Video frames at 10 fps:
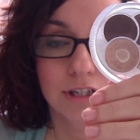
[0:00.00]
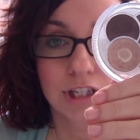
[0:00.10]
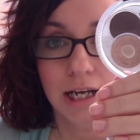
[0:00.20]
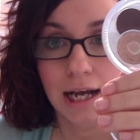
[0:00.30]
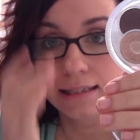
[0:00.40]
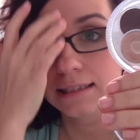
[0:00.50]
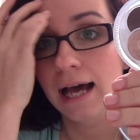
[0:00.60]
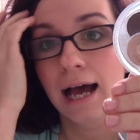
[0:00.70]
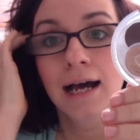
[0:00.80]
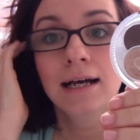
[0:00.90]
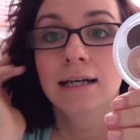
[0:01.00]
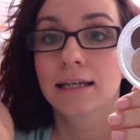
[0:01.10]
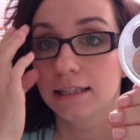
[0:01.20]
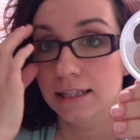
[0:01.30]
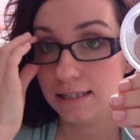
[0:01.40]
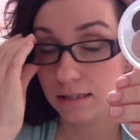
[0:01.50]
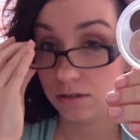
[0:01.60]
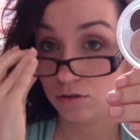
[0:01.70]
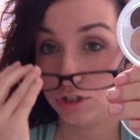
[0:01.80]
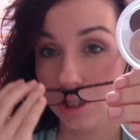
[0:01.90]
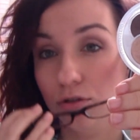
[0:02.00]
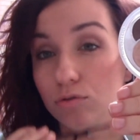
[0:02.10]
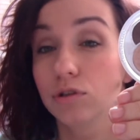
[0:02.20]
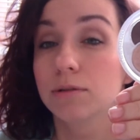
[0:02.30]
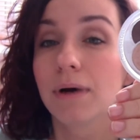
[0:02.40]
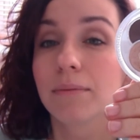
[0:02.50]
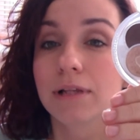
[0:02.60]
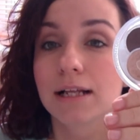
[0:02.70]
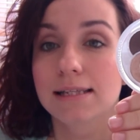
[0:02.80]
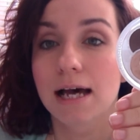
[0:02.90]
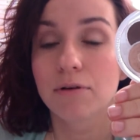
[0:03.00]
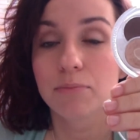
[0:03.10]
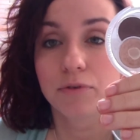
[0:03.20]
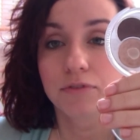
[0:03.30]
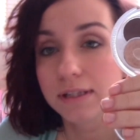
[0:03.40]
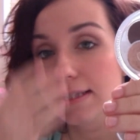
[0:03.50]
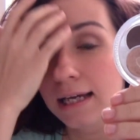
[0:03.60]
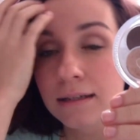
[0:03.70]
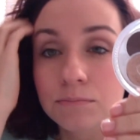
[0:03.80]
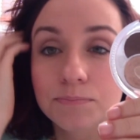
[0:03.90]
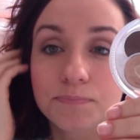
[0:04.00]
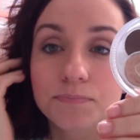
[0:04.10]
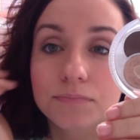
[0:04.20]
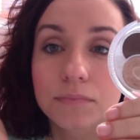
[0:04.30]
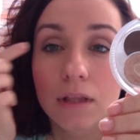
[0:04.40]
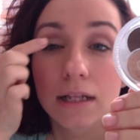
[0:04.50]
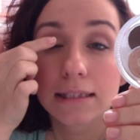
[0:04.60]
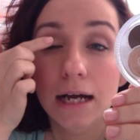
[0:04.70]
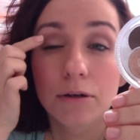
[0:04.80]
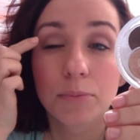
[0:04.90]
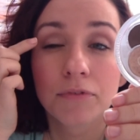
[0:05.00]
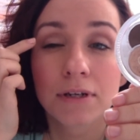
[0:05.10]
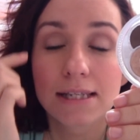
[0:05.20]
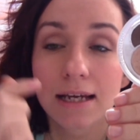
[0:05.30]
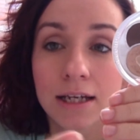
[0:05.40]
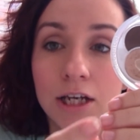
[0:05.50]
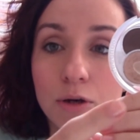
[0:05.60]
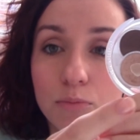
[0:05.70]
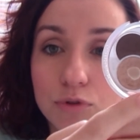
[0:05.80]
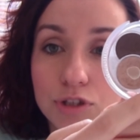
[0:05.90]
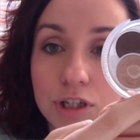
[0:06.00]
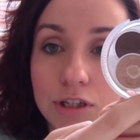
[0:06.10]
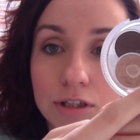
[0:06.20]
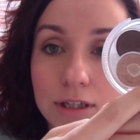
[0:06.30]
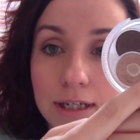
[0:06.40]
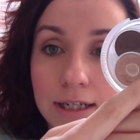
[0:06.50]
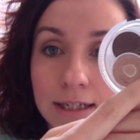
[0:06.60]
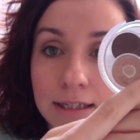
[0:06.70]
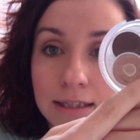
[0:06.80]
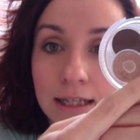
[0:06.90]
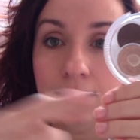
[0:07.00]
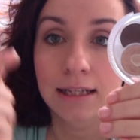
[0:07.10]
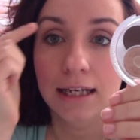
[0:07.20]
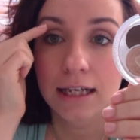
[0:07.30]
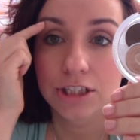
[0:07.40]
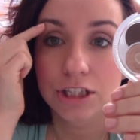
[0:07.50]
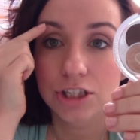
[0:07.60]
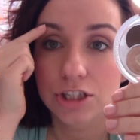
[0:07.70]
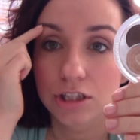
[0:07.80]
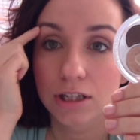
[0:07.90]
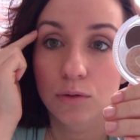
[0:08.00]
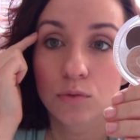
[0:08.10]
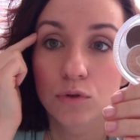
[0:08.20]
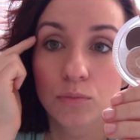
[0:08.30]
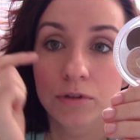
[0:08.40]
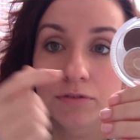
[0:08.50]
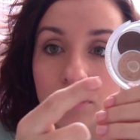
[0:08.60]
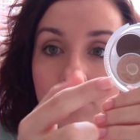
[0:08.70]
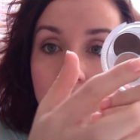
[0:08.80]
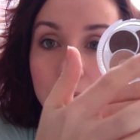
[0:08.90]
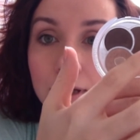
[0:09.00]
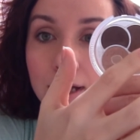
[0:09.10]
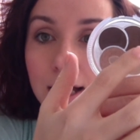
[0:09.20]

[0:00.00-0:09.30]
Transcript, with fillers: sięga dna. Jest to cień, który mam na całej powiece. Na całej powiece. Później e, ten najjaśniejszy na łuku brwiowym,